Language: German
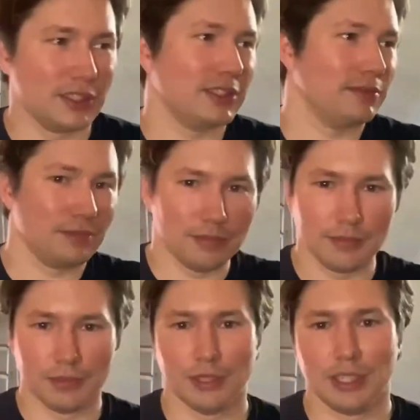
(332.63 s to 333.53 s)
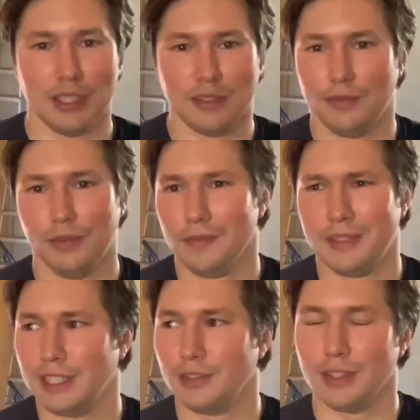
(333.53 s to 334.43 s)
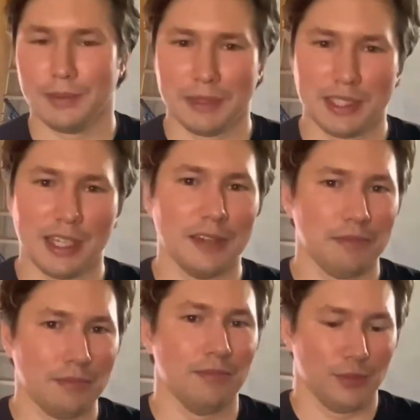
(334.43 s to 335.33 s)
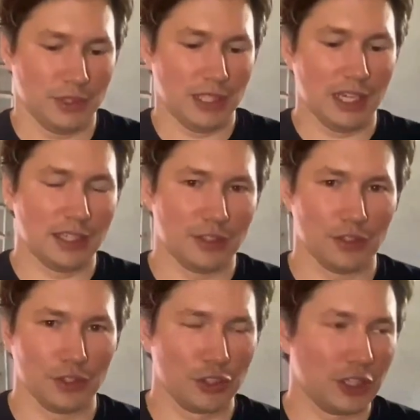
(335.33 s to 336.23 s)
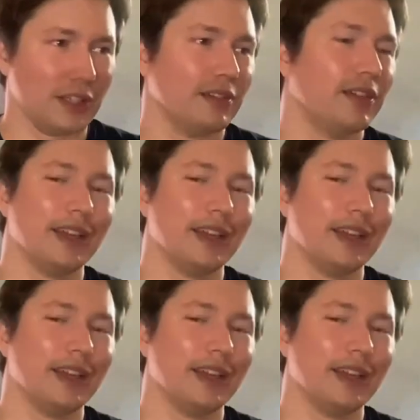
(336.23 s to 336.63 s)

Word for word: dann musst du halt 500, 600 bezahlen und die alte zurückschicken.